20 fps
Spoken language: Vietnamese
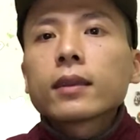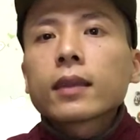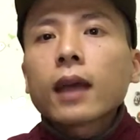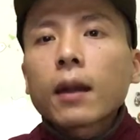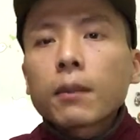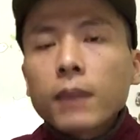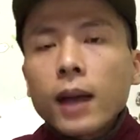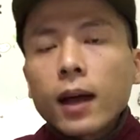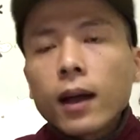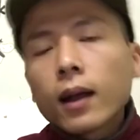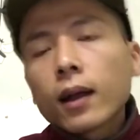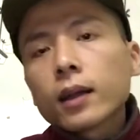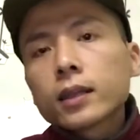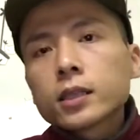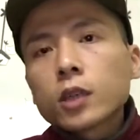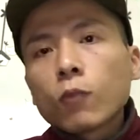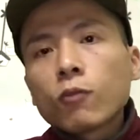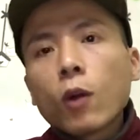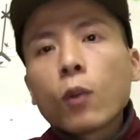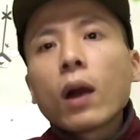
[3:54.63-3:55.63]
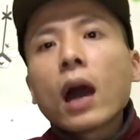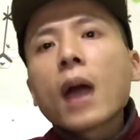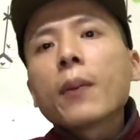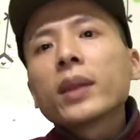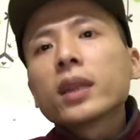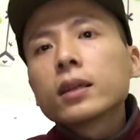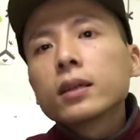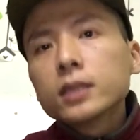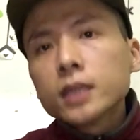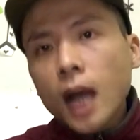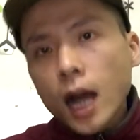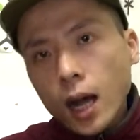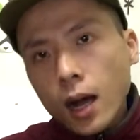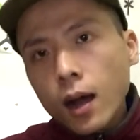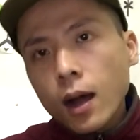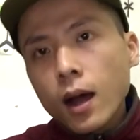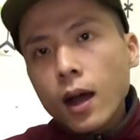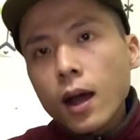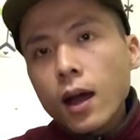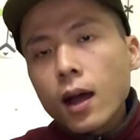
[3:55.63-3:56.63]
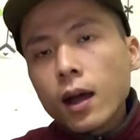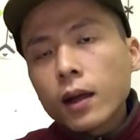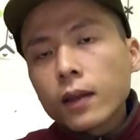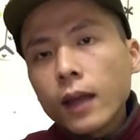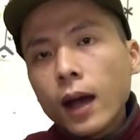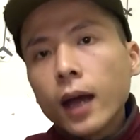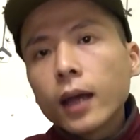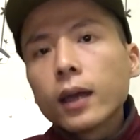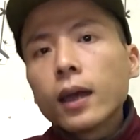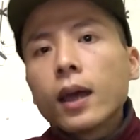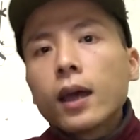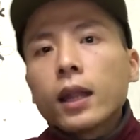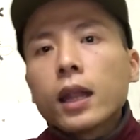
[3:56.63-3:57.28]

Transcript: thắc mắc trong vòng 24 giờ đấy